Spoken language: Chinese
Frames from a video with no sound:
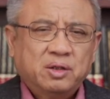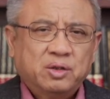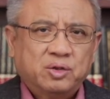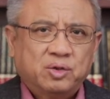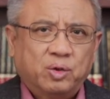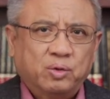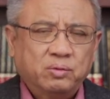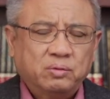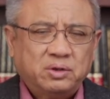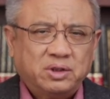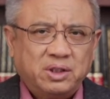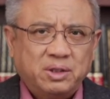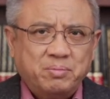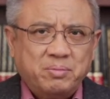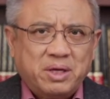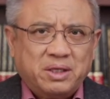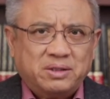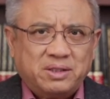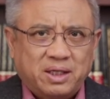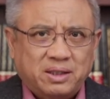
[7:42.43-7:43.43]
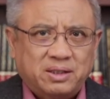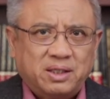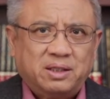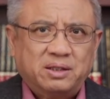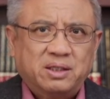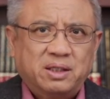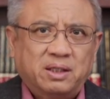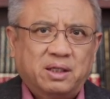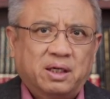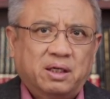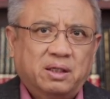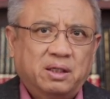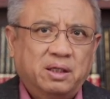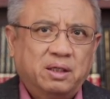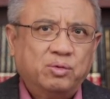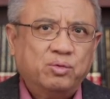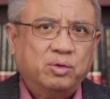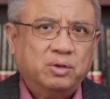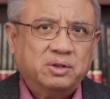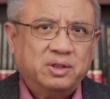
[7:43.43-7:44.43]
从正面战场上呢，俄
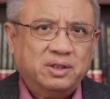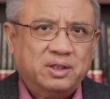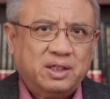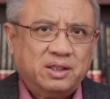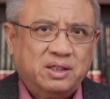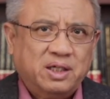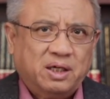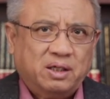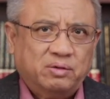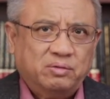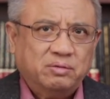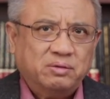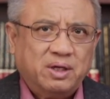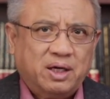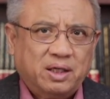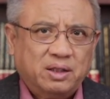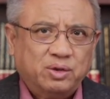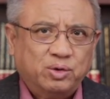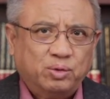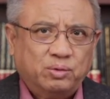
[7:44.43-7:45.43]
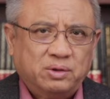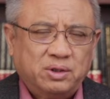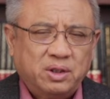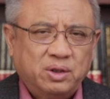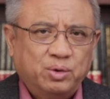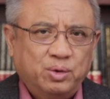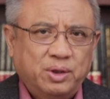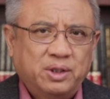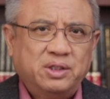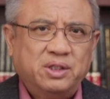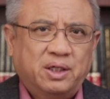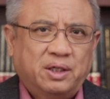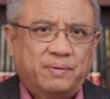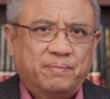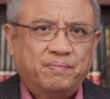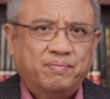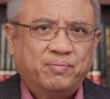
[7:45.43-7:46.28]
国正在向乌克兰纵深推进。